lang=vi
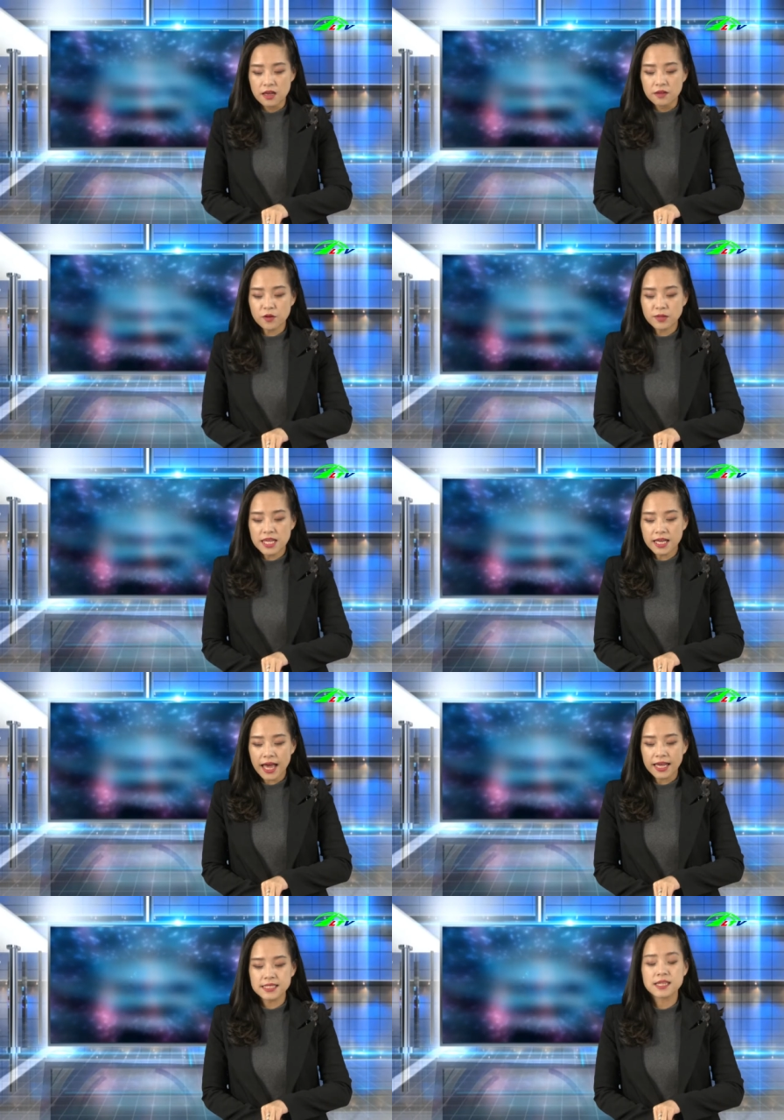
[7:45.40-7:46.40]
Vòng Tay Nhân
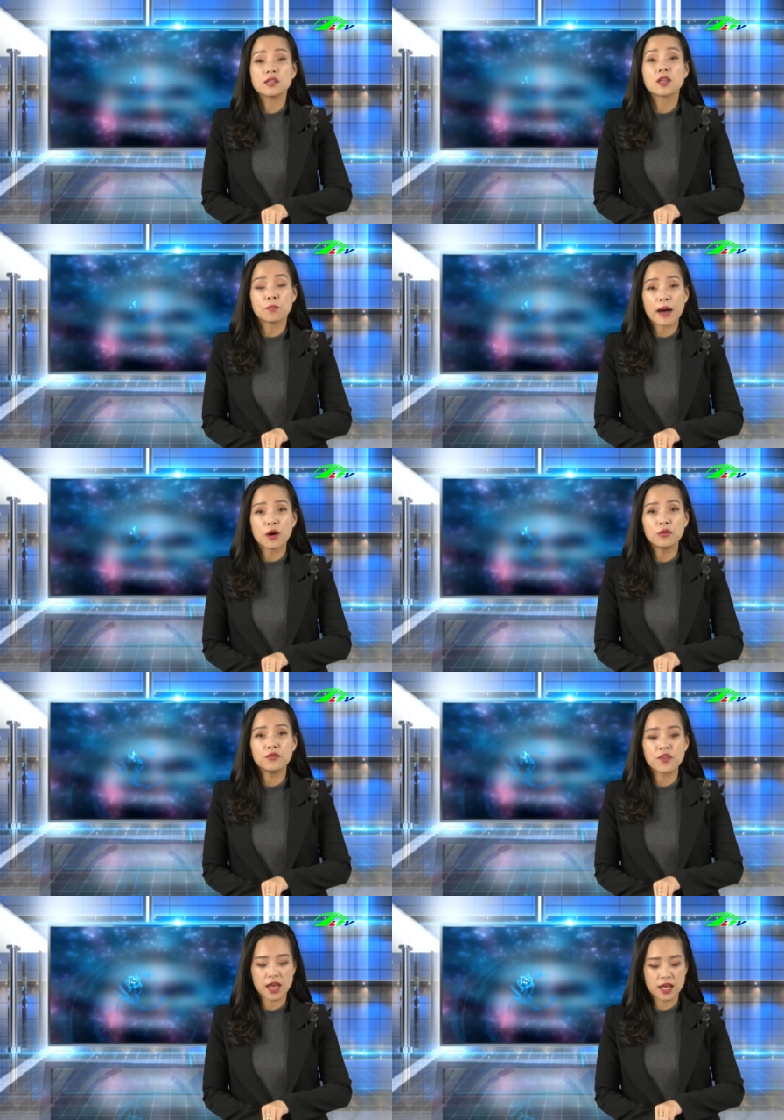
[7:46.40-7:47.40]
Ái xin thông báo
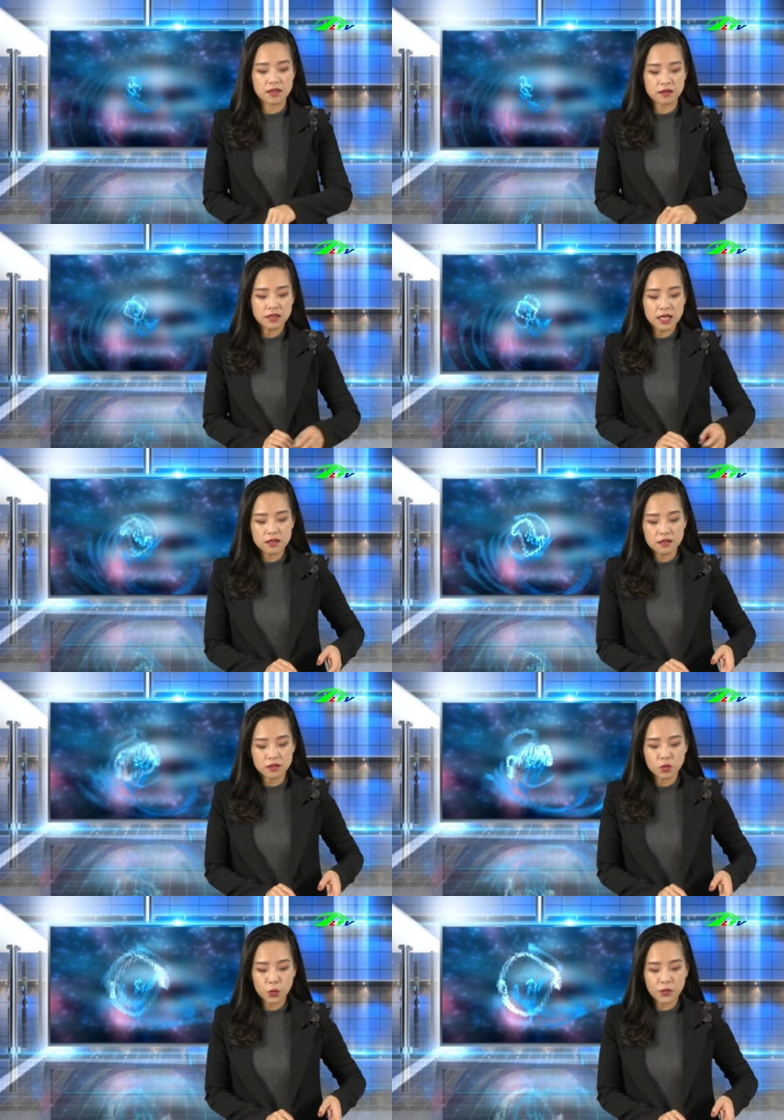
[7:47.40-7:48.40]
về những nghĩa cử
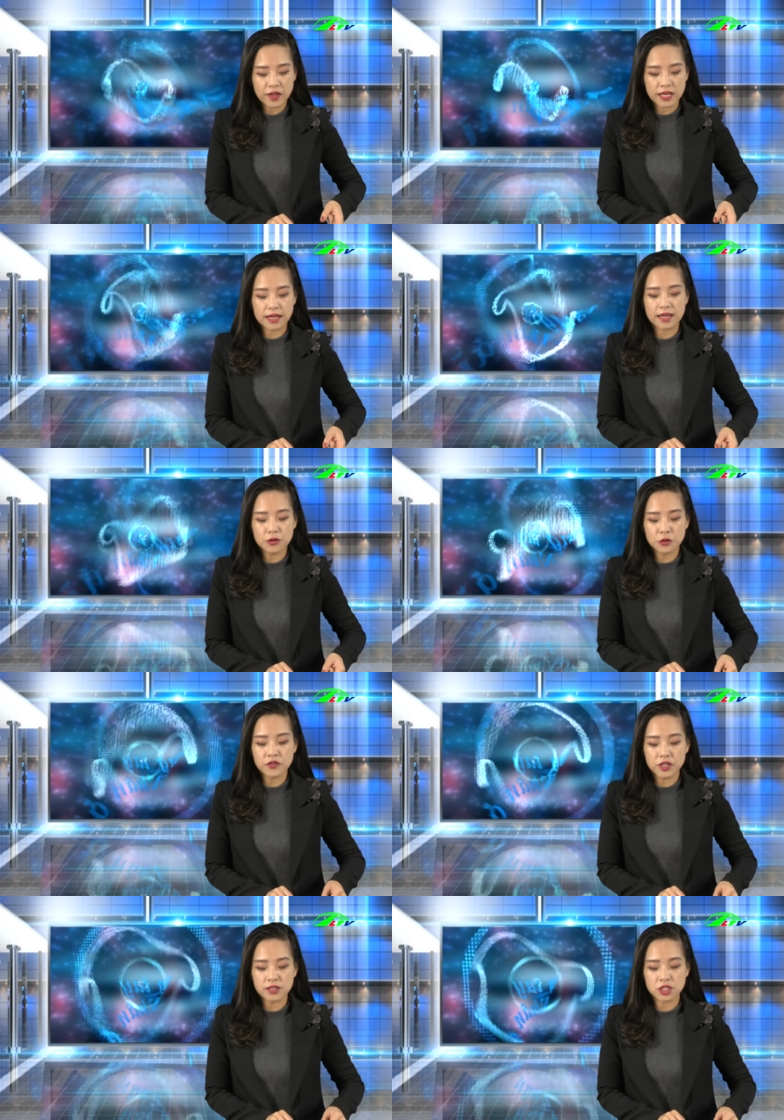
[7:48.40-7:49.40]
của quý vị đã kết nối với
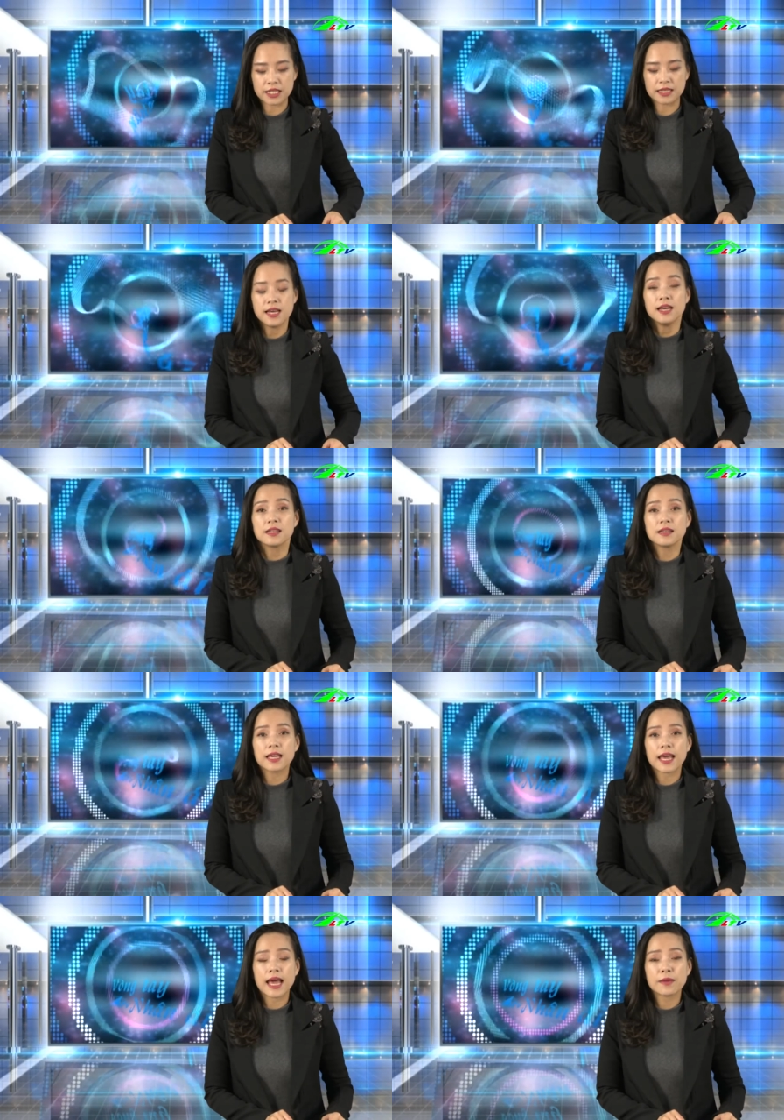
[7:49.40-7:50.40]
chương trình từ
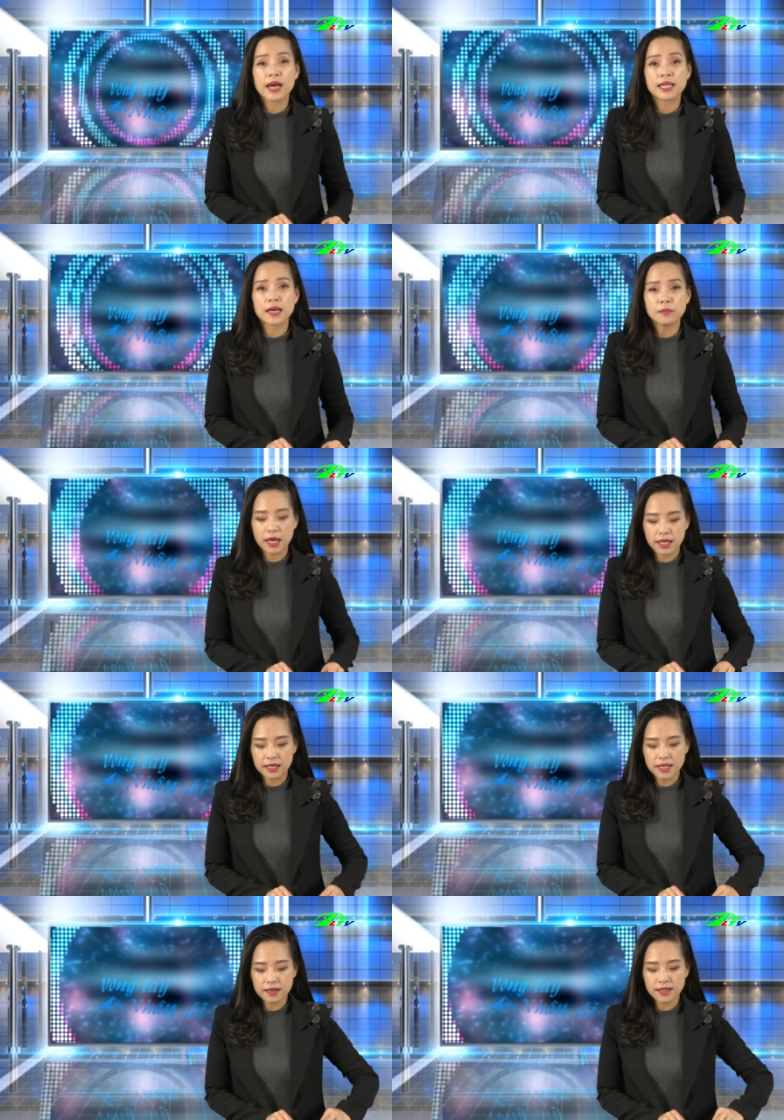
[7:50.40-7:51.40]
ngày 22 tháng 7
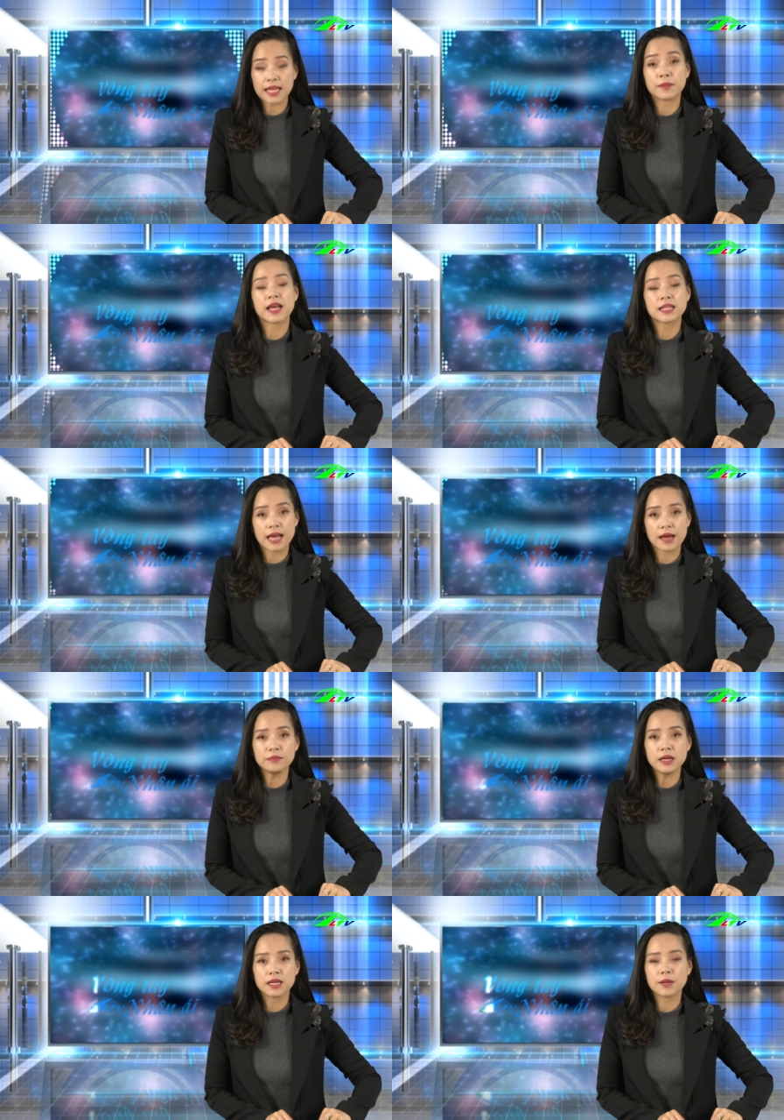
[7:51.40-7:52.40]
đến ngày 5 tháng 8
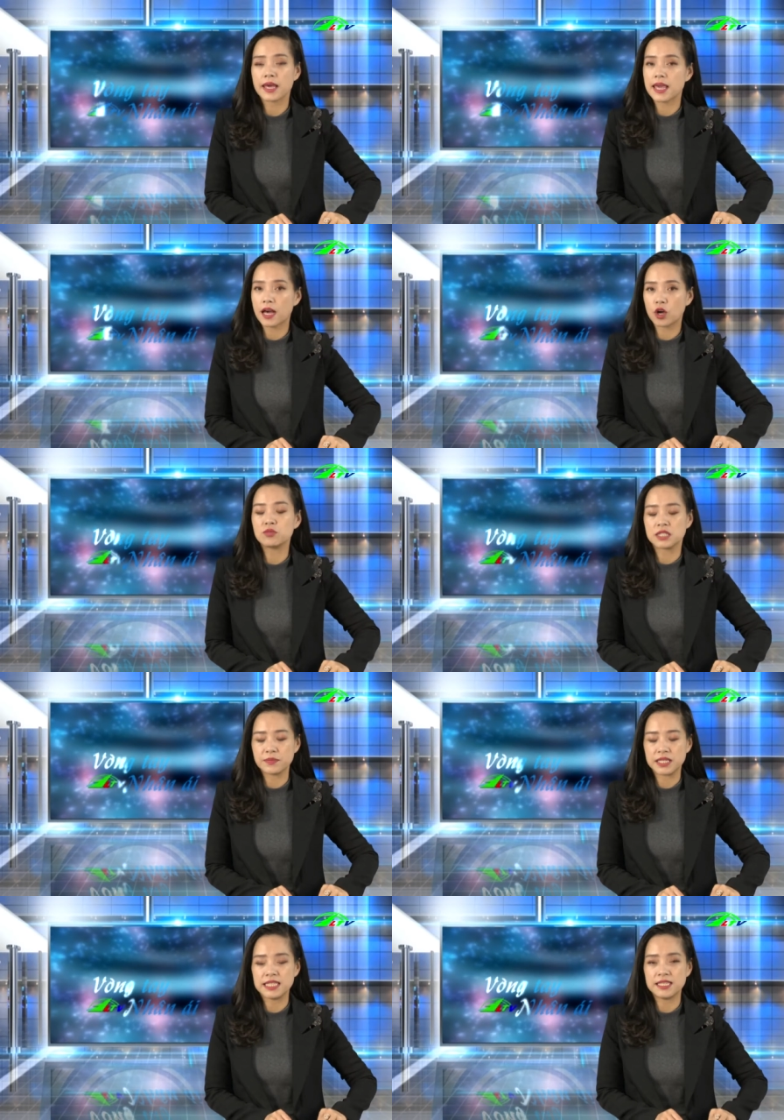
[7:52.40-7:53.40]
năm
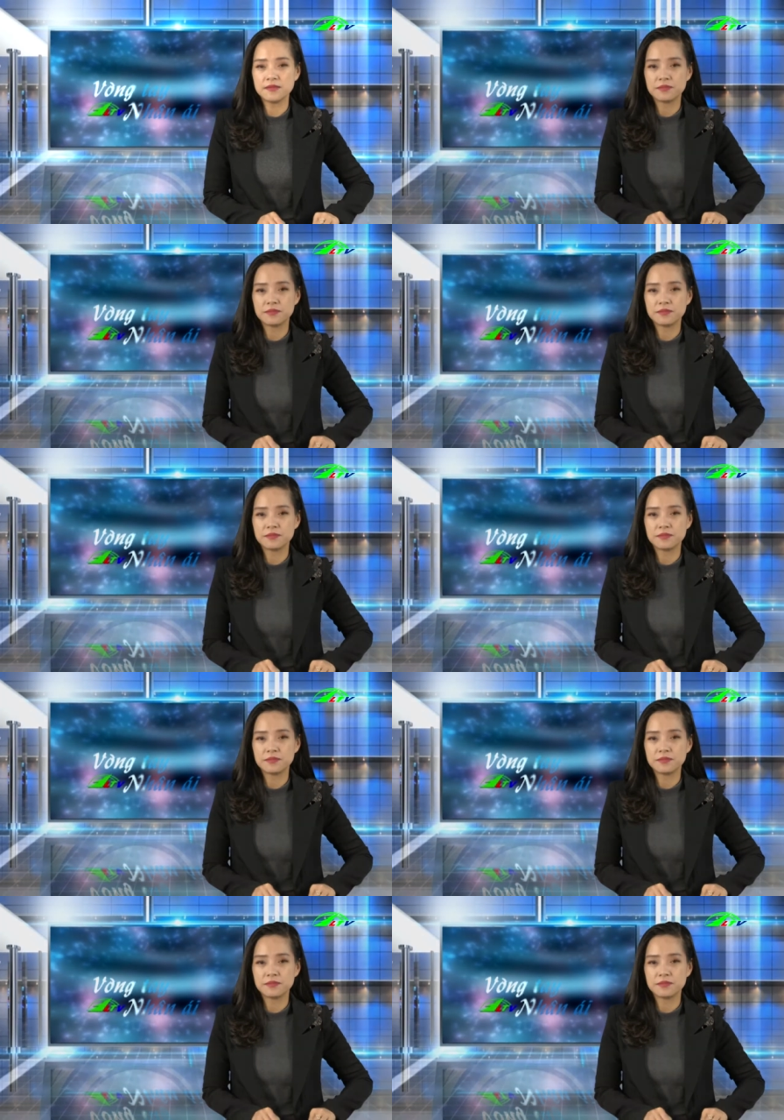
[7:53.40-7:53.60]
2019.